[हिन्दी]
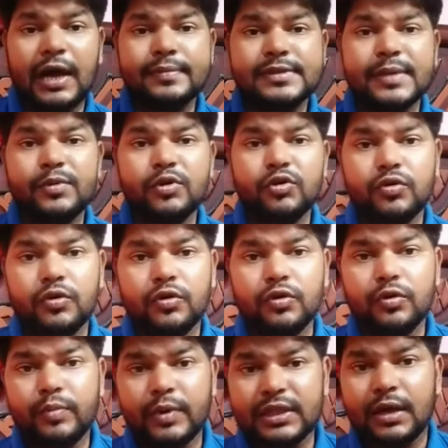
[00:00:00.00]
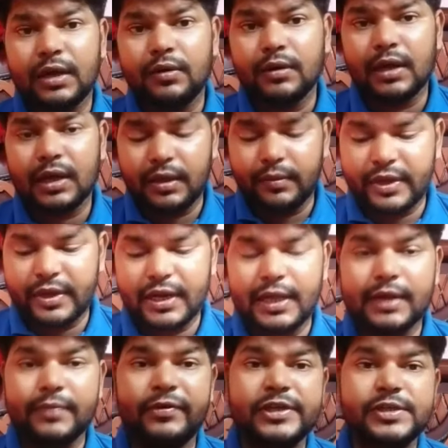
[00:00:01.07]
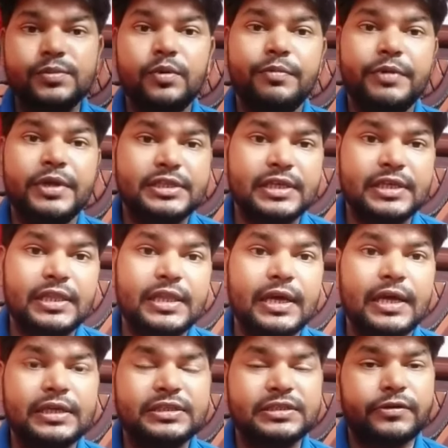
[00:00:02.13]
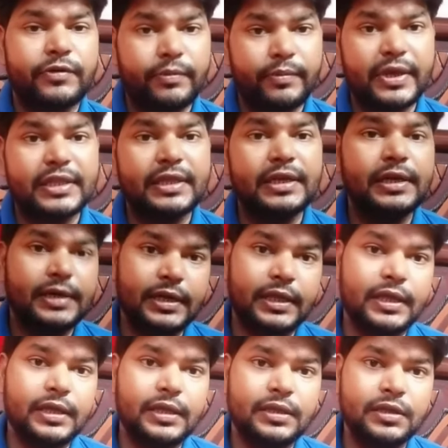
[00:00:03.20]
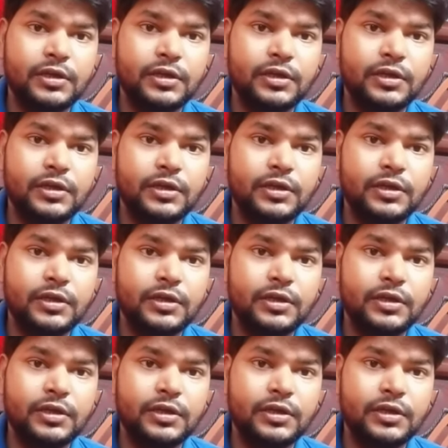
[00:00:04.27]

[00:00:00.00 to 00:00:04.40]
आप सभी को पता होगा कि मेरा एक फेसबुक पेज चलता है श्रवण मैथिल करके